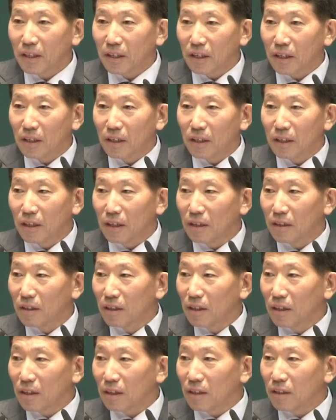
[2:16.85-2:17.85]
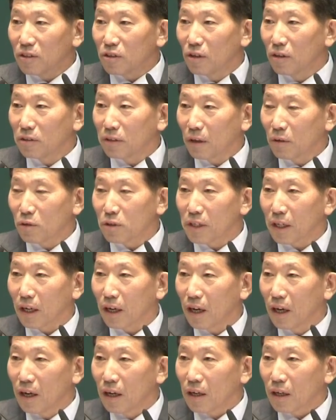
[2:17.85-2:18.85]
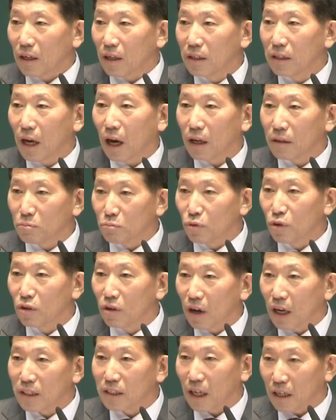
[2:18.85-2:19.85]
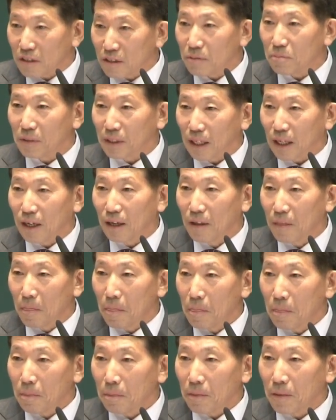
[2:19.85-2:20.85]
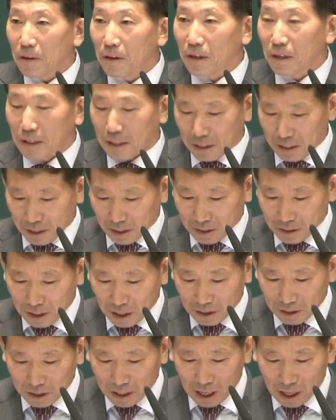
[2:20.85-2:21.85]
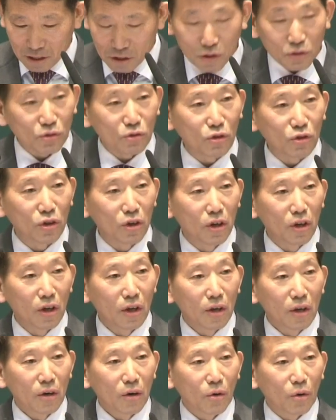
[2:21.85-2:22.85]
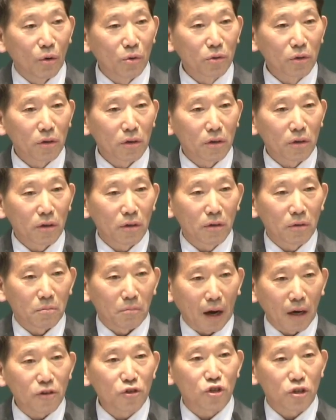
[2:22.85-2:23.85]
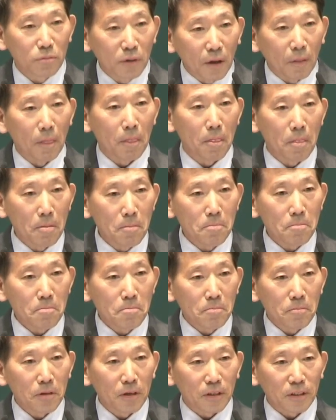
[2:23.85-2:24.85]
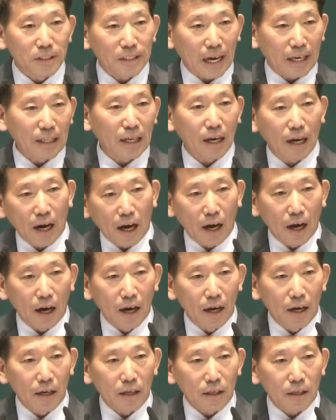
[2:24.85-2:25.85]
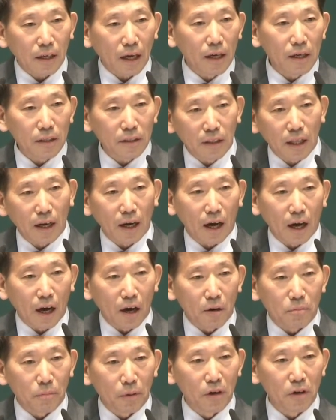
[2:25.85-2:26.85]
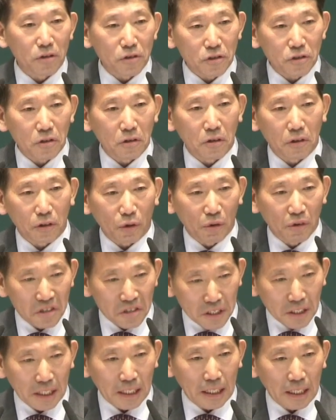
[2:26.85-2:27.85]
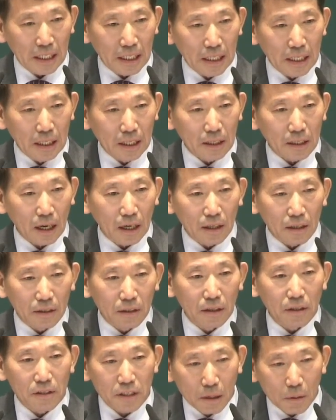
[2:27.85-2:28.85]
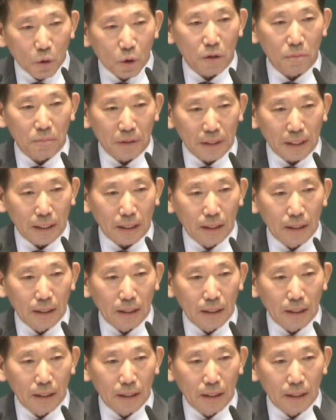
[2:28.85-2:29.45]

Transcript: 그, 그, 절대로 제가 그냥은 물러가지 않습니다. 그러니까 그렇게 하시고 오늘 말씀은 자다가 깰 때가 벌써 되었으니라는 그런 제목입니다.